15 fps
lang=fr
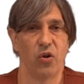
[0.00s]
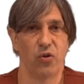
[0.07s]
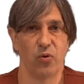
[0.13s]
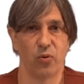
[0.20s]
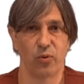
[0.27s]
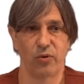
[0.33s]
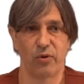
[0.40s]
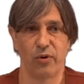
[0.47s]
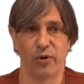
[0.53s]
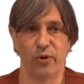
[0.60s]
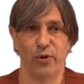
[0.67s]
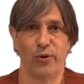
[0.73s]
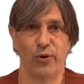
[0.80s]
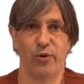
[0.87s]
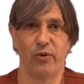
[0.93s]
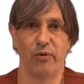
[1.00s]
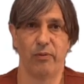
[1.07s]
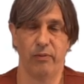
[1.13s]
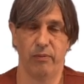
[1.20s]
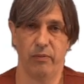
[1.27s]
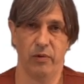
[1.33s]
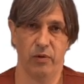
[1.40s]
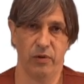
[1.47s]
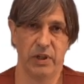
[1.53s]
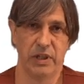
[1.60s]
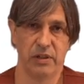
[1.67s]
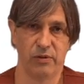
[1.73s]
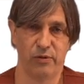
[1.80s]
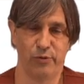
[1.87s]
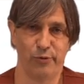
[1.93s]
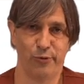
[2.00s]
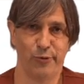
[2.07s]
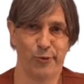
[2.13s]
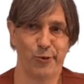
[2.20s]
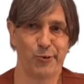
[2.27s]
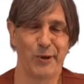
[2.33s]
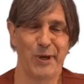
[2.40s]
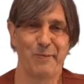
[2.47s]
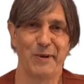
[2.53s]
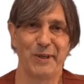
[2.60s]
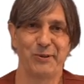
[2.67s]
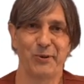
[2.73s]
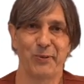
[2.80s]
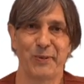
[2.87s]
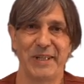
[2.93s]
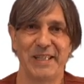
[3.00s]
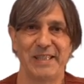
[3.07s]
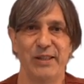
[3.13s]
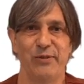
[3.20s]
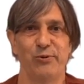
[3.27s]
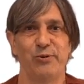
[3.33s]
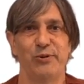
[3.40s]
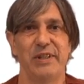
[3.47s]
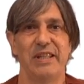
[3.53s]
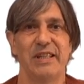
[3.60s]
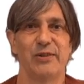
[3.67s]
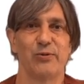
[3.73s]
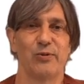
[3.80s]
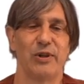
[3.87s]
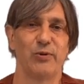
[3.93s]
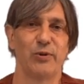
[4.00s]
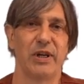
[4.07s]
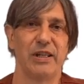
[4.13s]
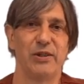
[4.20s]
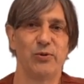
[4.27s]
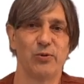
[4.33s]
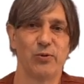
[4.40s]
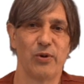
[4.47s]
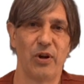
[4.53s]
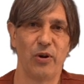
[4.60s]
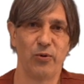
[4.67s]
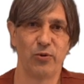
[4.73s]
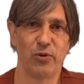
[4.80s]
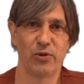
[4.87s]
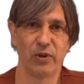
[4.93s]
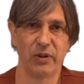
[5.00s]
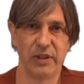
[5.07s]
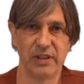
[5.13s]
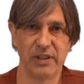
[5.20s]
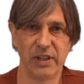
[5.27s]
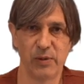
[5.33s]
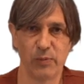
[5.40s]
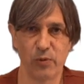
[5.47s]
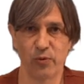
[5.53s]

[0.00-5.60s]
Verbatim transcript: Donc, euh, ne soyez pas surpris si nous utilisons à l'occasion un ou deux anglicismes,